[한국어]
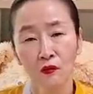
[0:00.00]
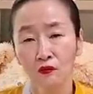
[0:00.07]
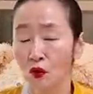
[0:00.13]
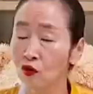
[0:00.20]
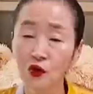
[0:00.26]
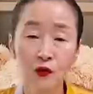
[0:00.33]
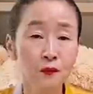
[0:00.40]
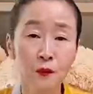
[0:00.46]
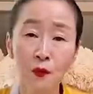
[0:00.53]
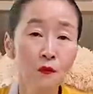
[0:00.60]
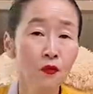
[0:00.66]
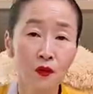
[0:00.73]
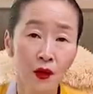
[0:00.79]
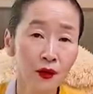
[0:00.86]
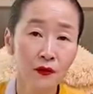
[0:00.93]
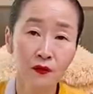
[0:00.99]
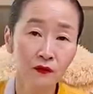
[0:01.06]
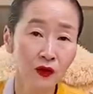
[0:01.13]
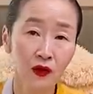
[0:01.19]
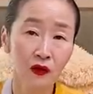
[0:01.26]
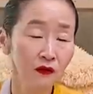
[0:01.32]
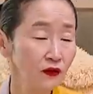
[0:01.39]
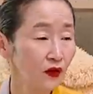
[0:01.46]
나 기법 몰라요.
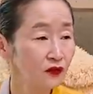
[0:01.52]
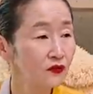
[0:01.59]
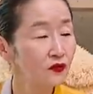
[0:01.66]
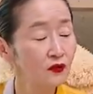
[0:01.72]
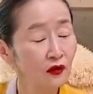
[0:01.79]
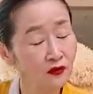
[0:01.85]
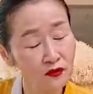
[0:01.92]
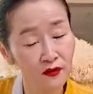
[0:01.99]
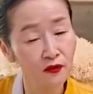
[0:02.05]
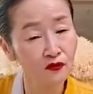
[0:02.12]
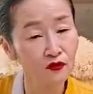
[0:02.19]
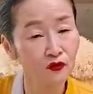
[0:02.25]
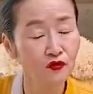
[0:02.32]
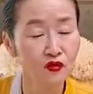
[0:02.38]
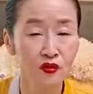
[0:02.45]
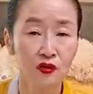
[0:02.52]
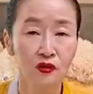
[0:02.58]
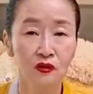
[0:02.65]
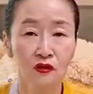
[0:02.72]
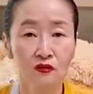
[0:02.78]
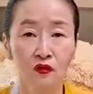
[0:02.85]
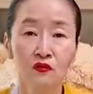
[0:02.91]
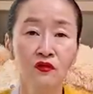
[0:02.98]
내가 한 게 아니니까 그냥
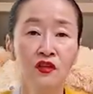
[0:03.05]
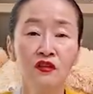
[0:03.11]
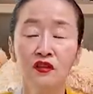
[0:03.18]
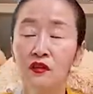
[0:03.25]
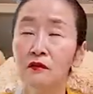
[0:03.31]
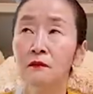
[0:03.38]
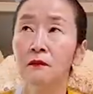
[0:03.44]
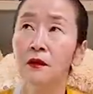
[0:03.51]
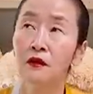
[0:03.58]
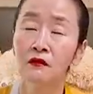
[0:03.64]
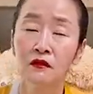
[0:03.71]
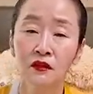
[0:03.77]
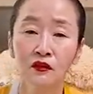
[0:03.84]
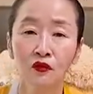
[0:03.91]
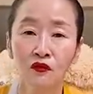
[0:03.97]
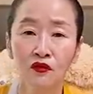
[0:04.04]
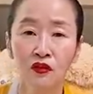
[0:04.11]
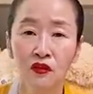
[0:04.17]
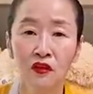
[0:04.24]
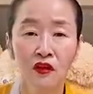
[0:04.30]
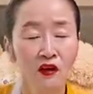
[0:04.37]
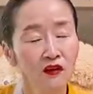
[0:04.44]
그렸지. 영채님이 그린 거지.